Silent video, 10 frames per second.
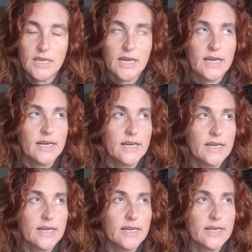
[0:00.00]

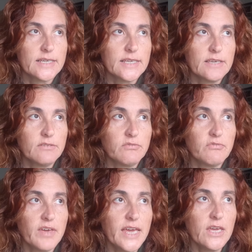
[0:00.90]
uh, que
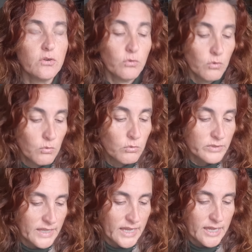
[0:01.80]
veio com o
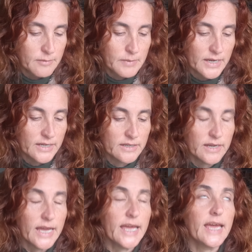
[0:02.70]
tema
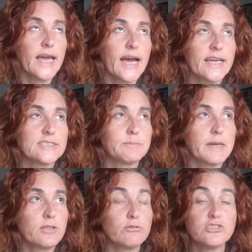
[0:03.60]
é, a
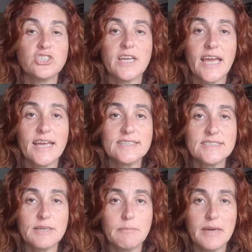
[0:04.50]
respeito de
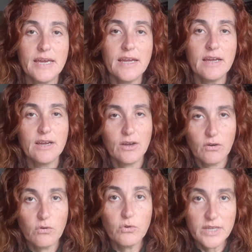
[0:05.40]
receber
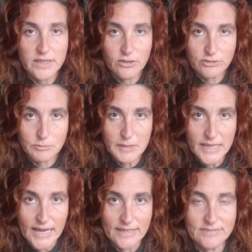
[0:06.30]
o que Deus me dá.